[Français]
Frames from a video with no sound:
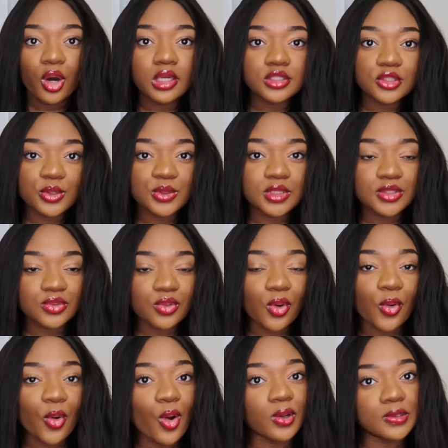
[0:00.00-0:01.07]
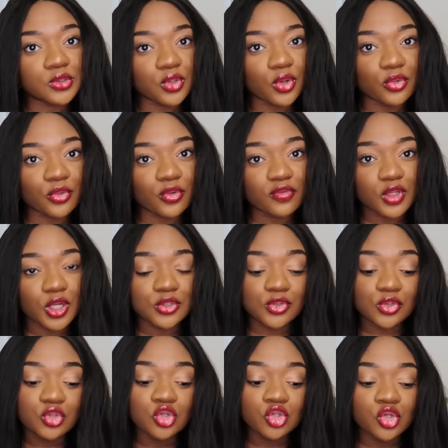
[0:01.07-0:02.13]
Aujourd'hui, donc, on se retrouve dans
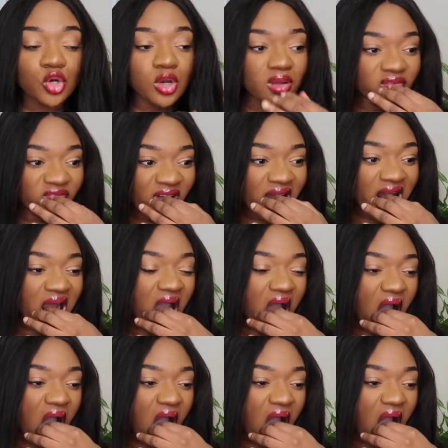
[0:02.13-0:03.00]
une nouvelle.